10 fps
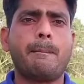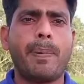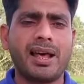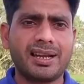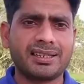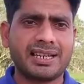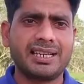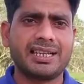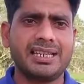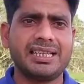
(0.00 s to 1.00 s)
पालन
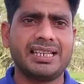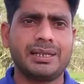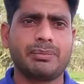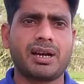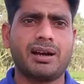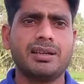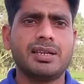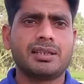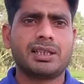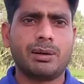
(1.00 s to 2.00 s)
करने के लिए नियम का
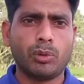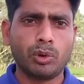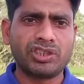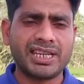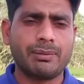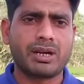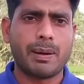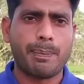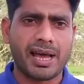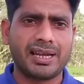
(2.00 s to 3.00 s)
तो हम उस नियम
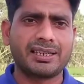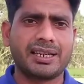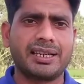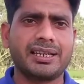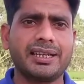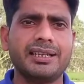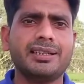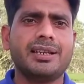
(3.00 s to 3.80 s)
का पालन करेंगे